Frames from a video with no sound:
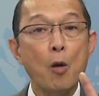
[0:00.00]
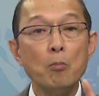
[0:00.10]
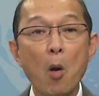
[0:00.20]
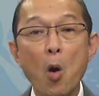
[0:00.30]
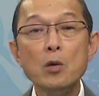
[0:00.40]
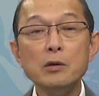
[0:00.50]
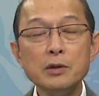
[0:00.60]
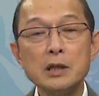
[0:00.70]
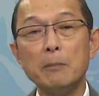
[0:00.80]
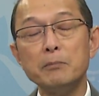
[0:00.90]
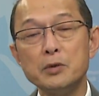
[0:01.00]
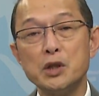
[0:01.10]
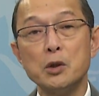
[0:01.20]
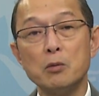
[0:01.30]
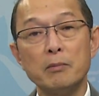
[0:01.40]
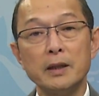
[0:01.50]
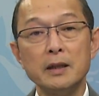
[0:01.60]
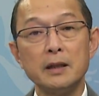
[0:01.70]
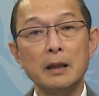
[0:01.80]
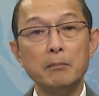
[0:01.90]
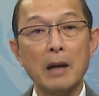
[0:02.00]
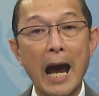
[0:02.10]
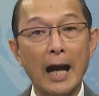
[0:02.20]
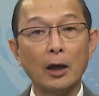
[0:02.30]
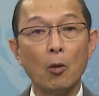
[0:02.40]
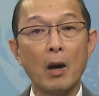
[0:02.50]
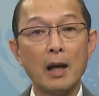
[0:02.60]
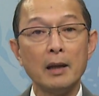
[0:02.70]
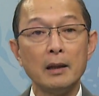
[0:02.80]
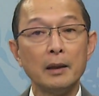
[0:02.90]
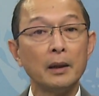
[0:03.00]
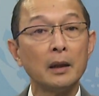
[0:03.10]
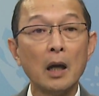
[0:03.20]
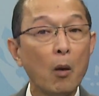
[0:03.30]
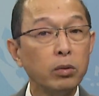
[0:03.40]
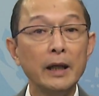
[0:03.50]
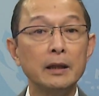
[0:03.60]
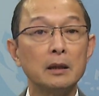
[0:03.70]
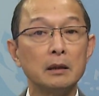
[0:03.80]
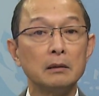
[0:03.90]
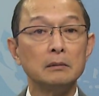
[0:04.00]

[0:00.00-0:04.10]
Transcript: 400 triệu Mỹ Kim hàng hóa không đi được